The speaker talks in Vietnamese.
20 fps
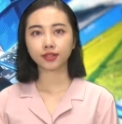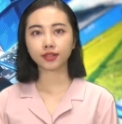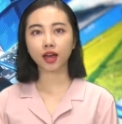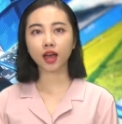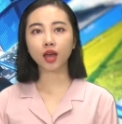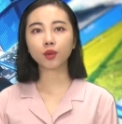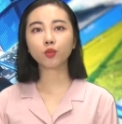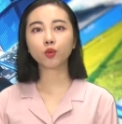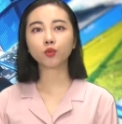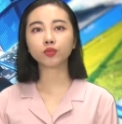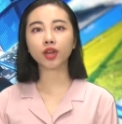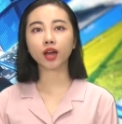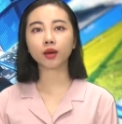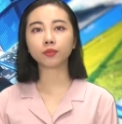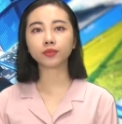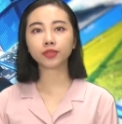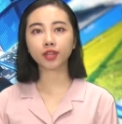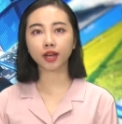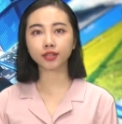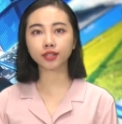Sáng ngày
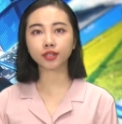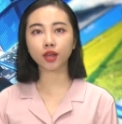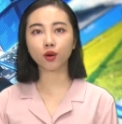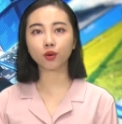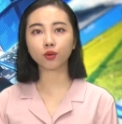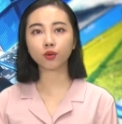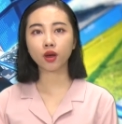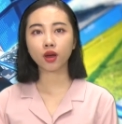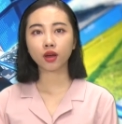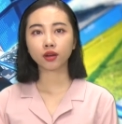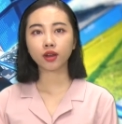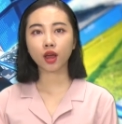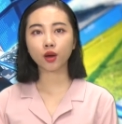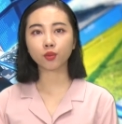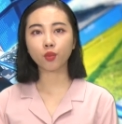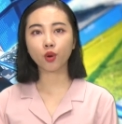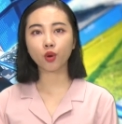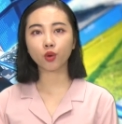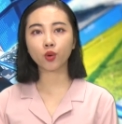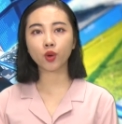8 tháng 6,
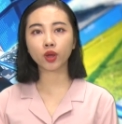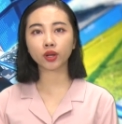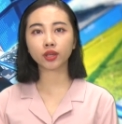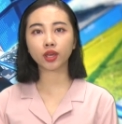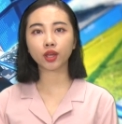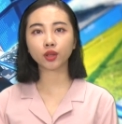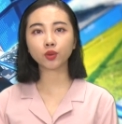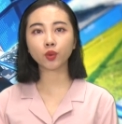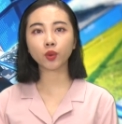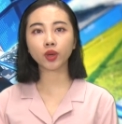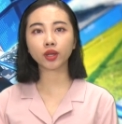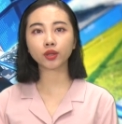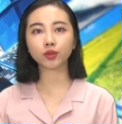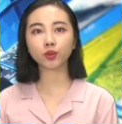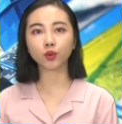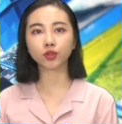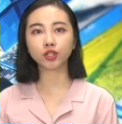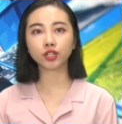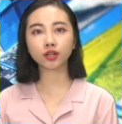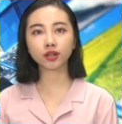Đảng bộ huyện Kiến Thụy
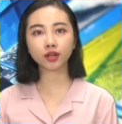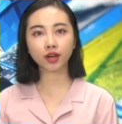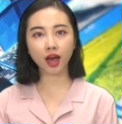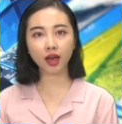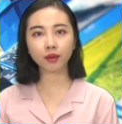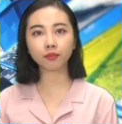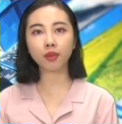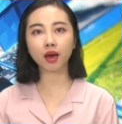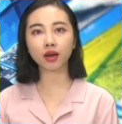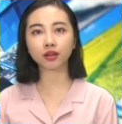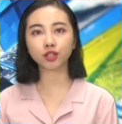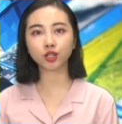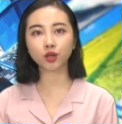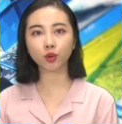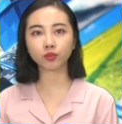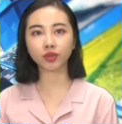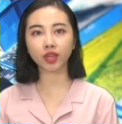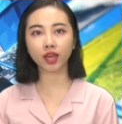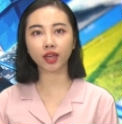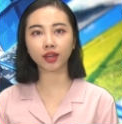tổ chức khai mạc
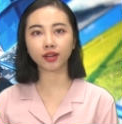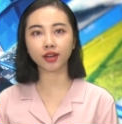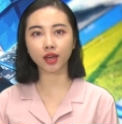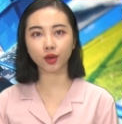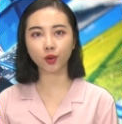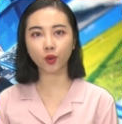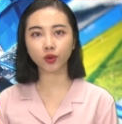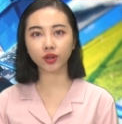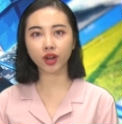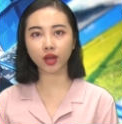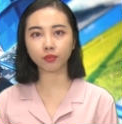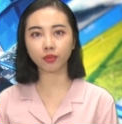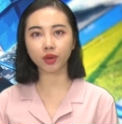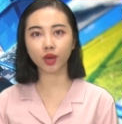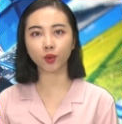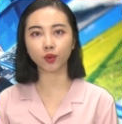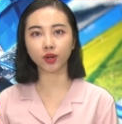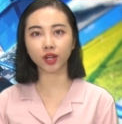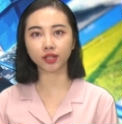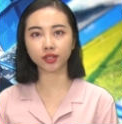trọng thể Đại hội đại
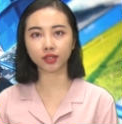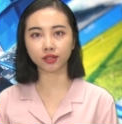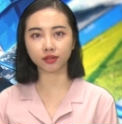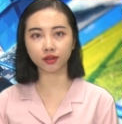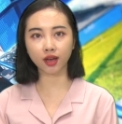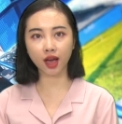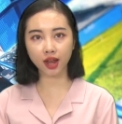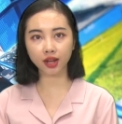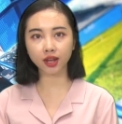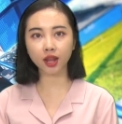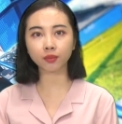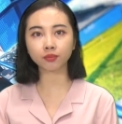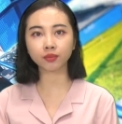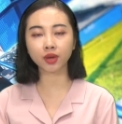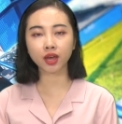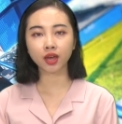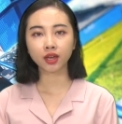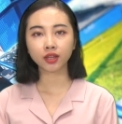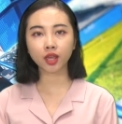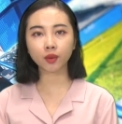biểu lần thứ 25,
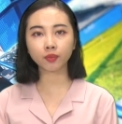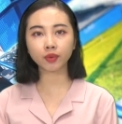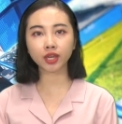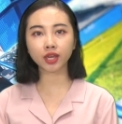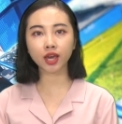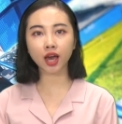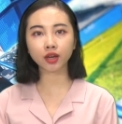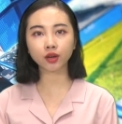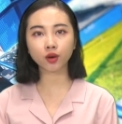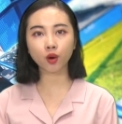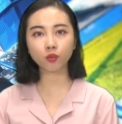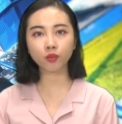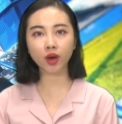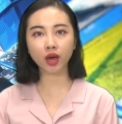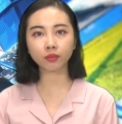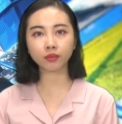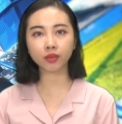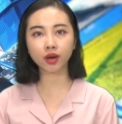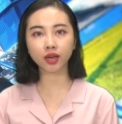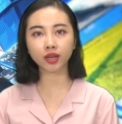nhiệm kỳ
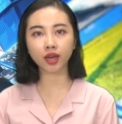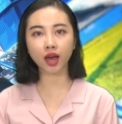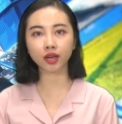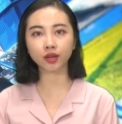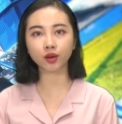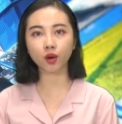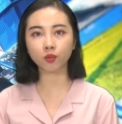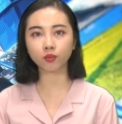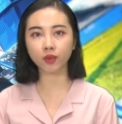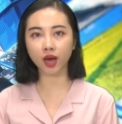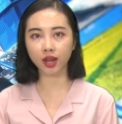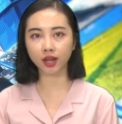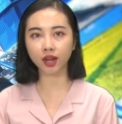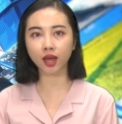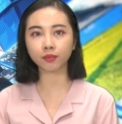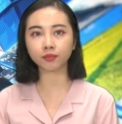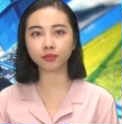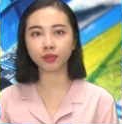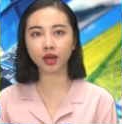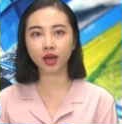
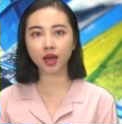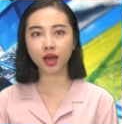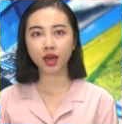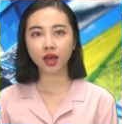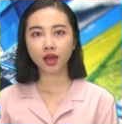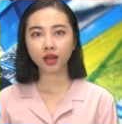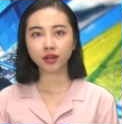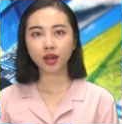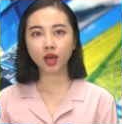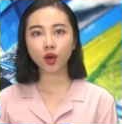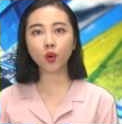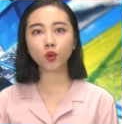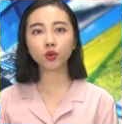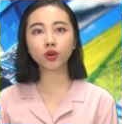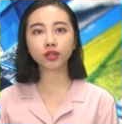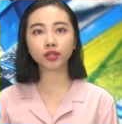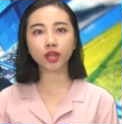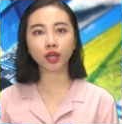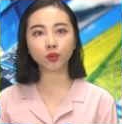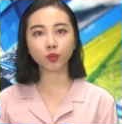2020-2025. Đại hội
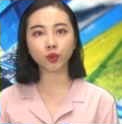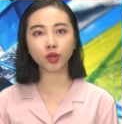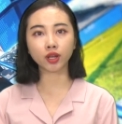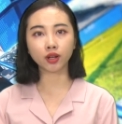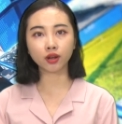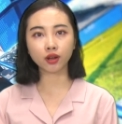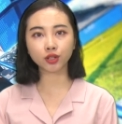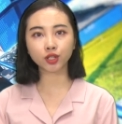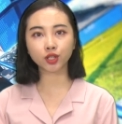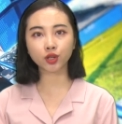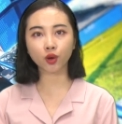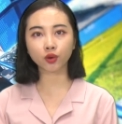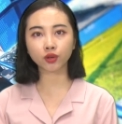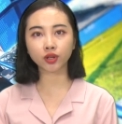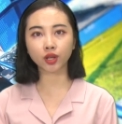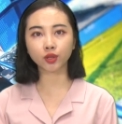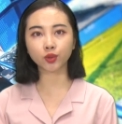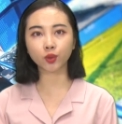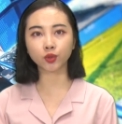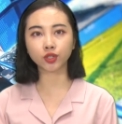được thành ủy lựa chọn
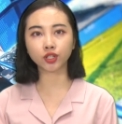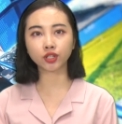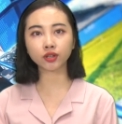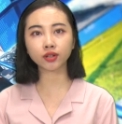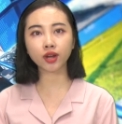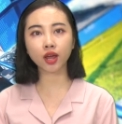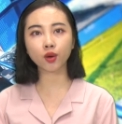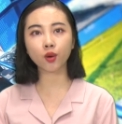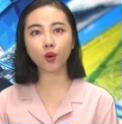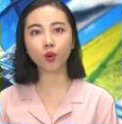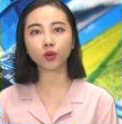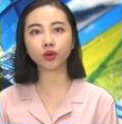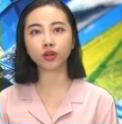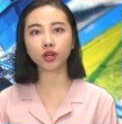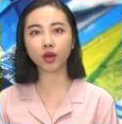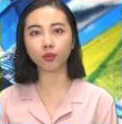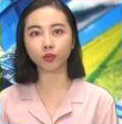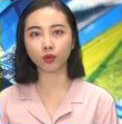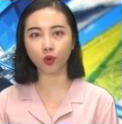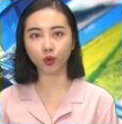để tổ chức đại hội
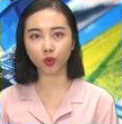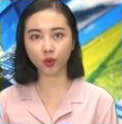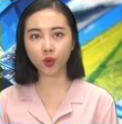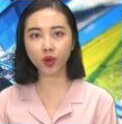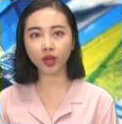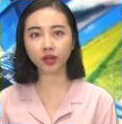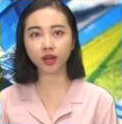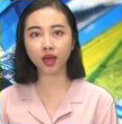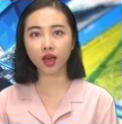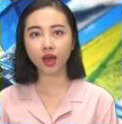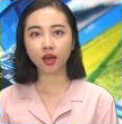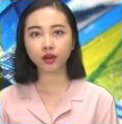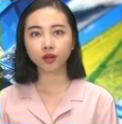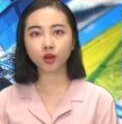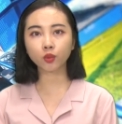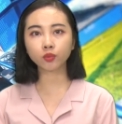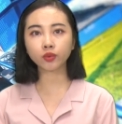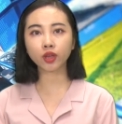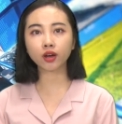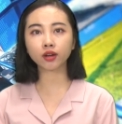điểm khối huyện,
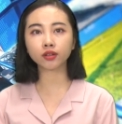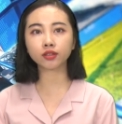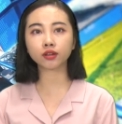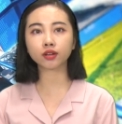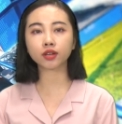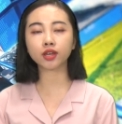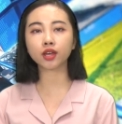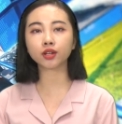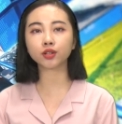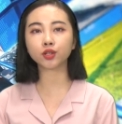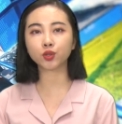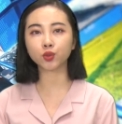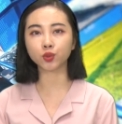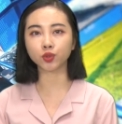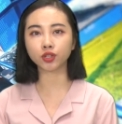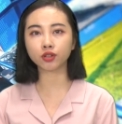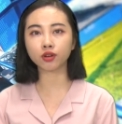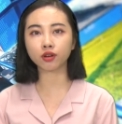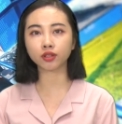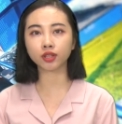đồng thời thực hiện chủ
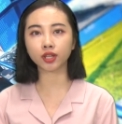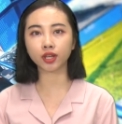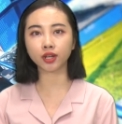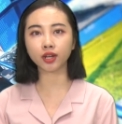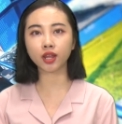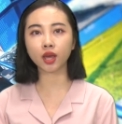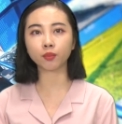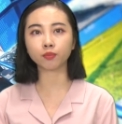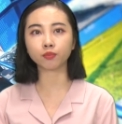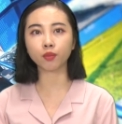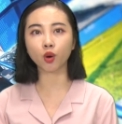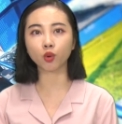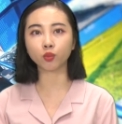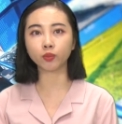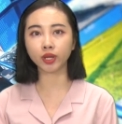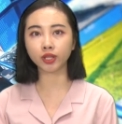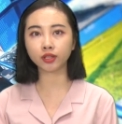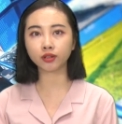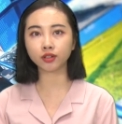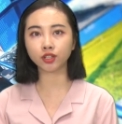trương thí điểm bầu
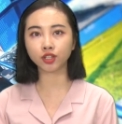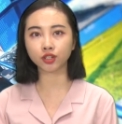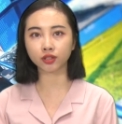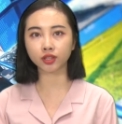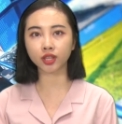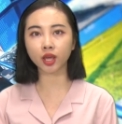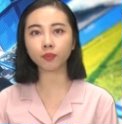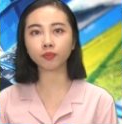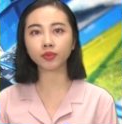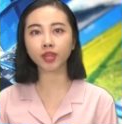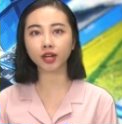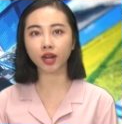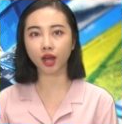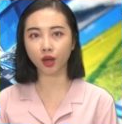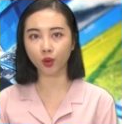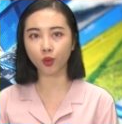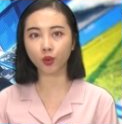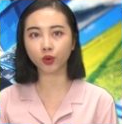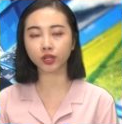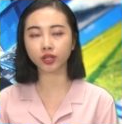bí thư trực tiếp tại đại
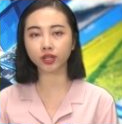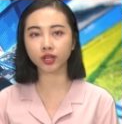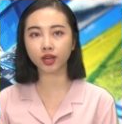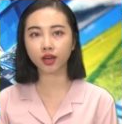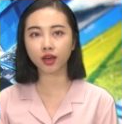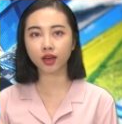hội.